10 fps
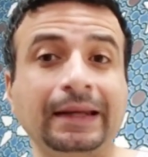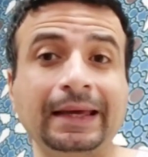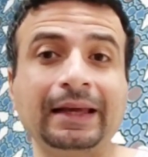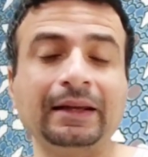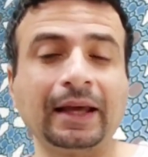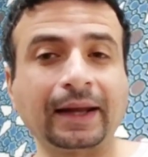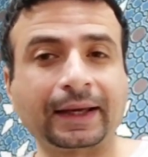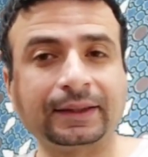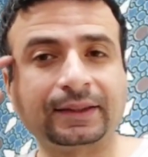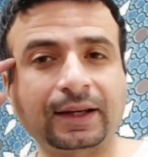ليه؟
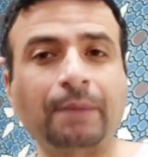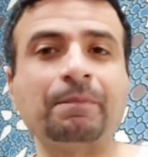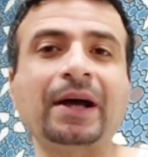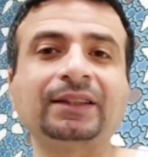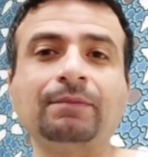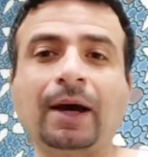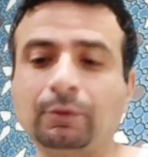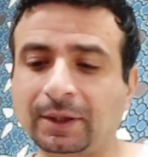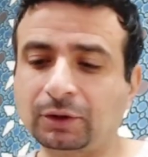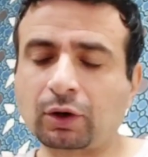لانك انت جمعت
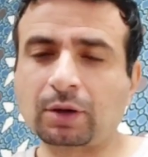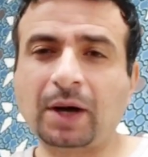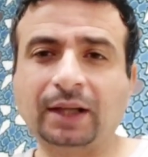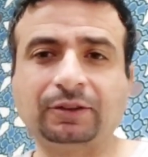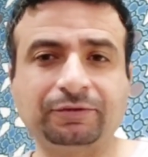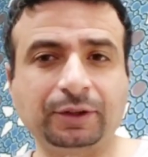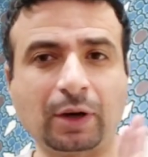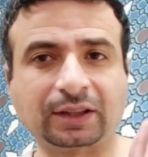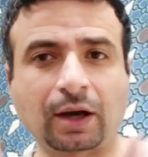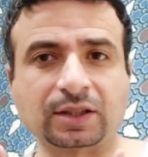المعلومات دي ورا بعض في
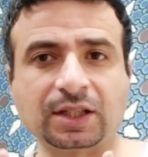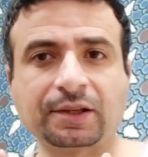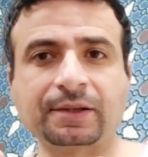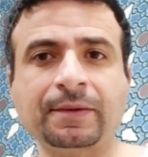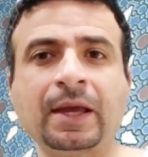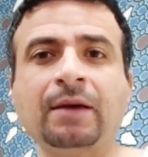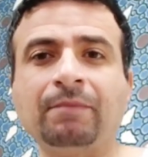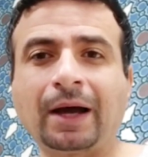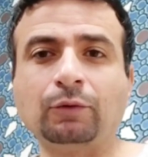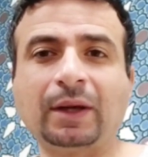وقت قصير
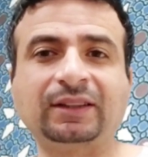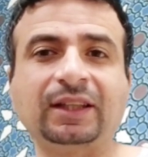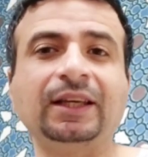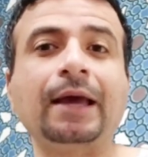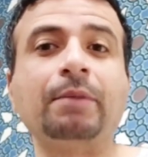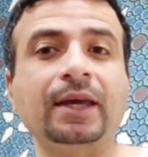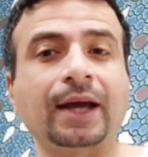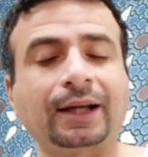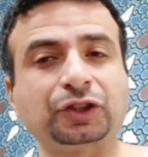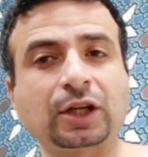معلومات
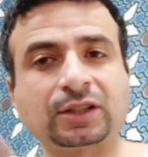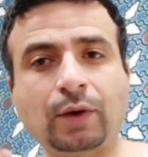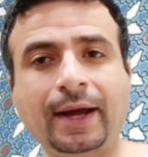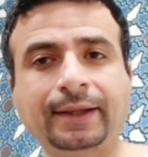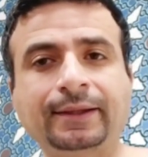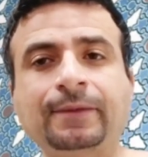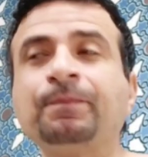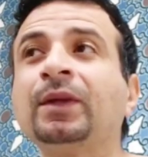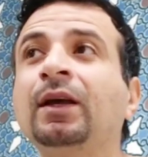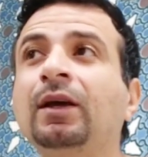ايجابيه عن شخص واحد
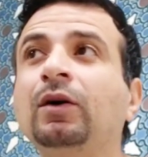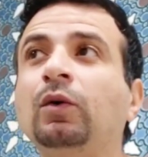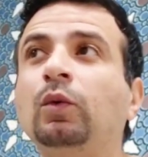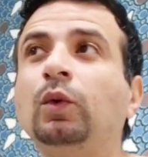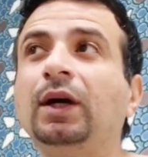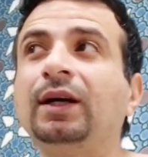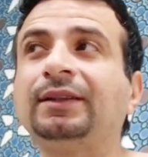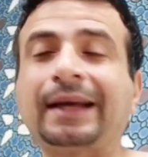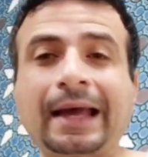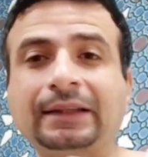
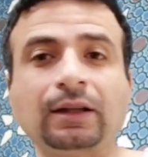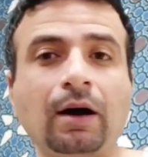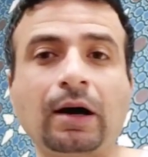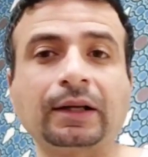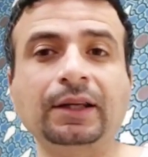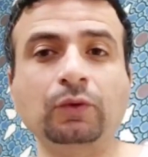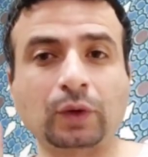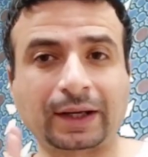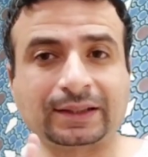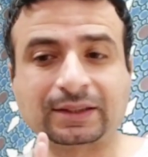وتجاهلت الاخرين
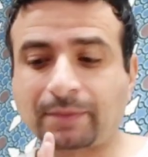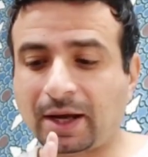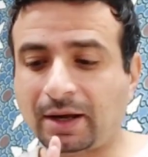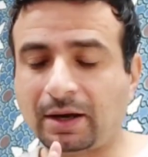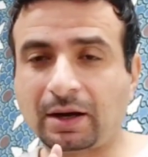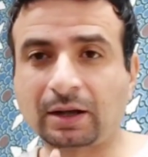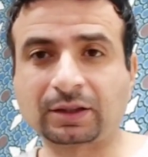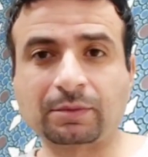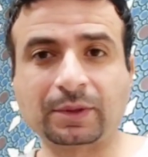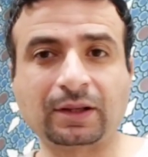وركزت معاه
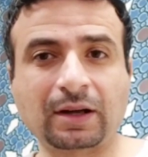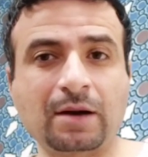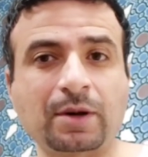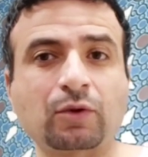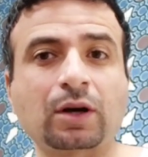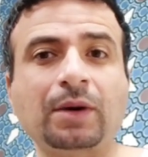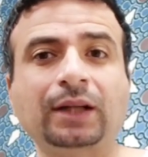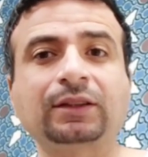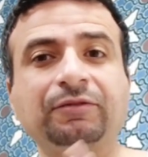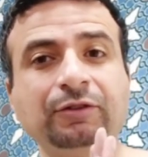اكتر من خبر ورا
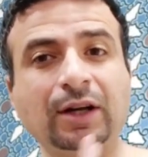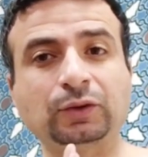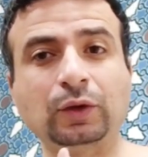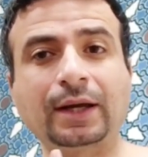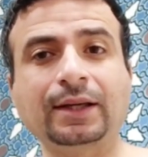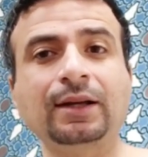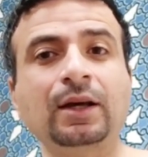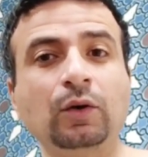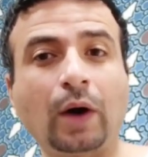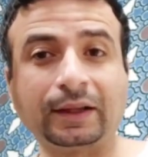بعض في وقت قليل
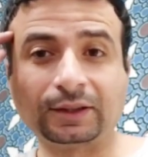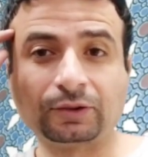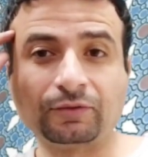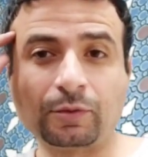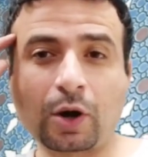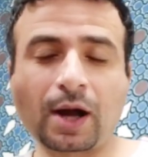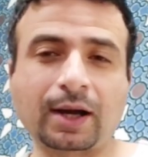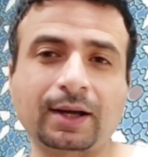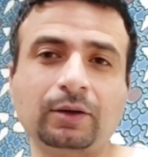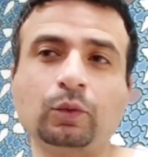وحطيتهم في مخك
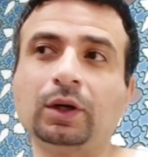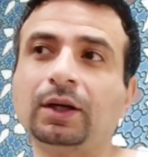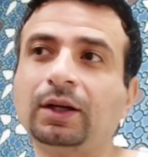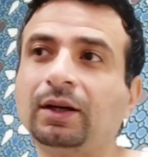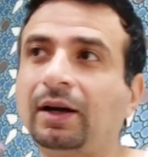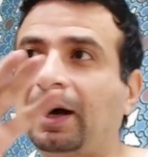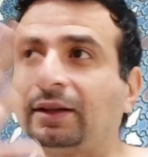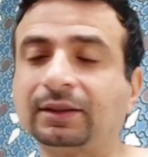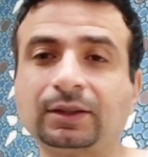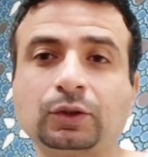
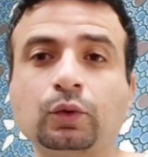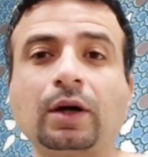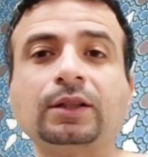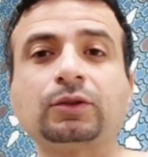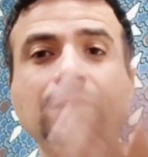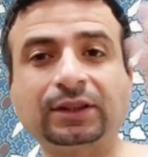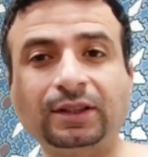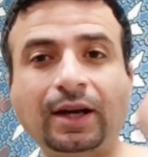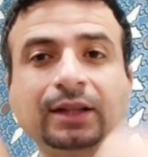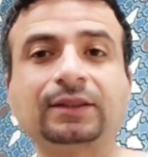وحطيت صوره الصوره دي
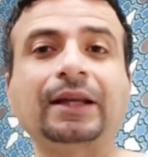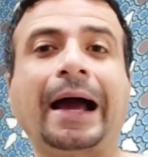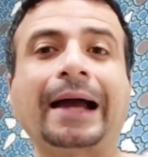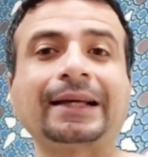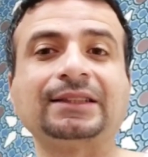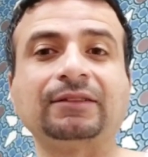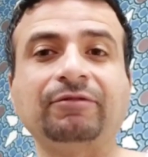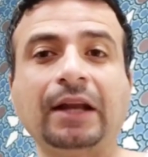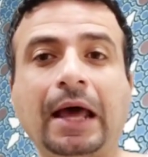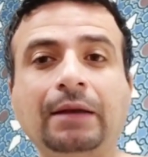راحت عكست
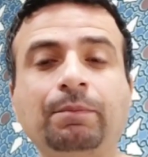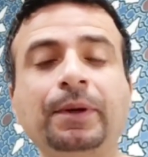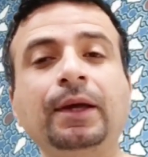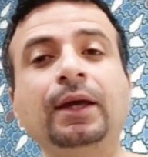في القلب